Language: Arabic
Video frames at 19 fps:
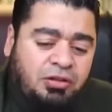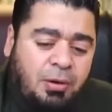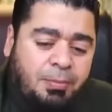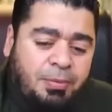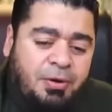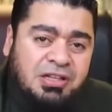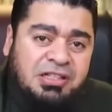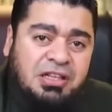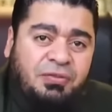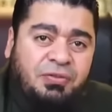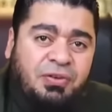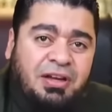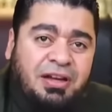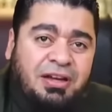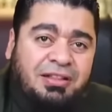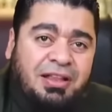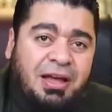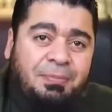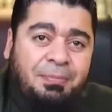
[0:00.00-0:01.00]
الطبرسي
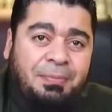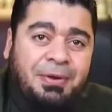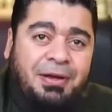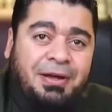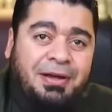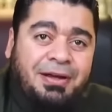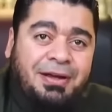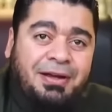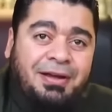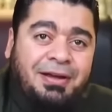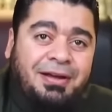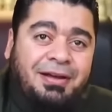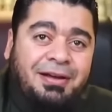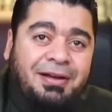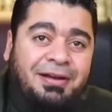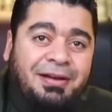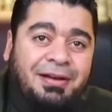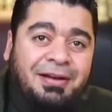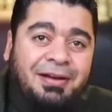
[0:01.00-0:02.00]
في كتاب
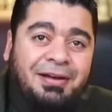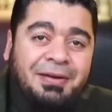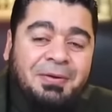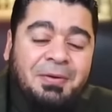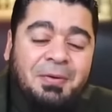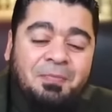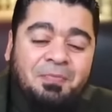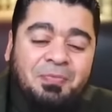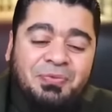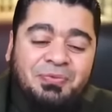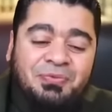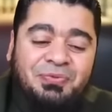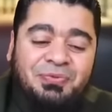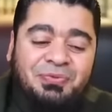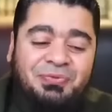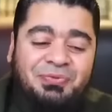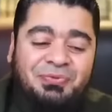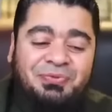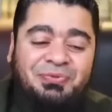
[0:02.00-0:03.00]
آه، صديق
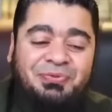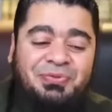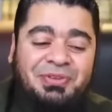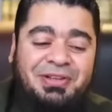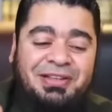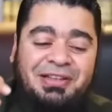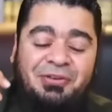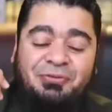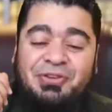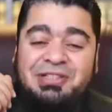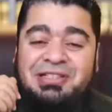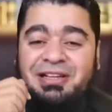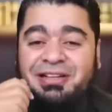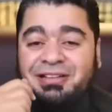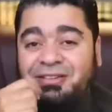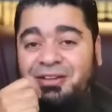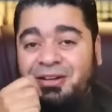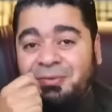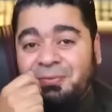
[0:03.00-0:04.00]
عزيز في كتاب فصل
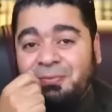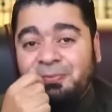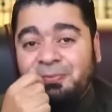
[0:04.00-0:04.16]
معلي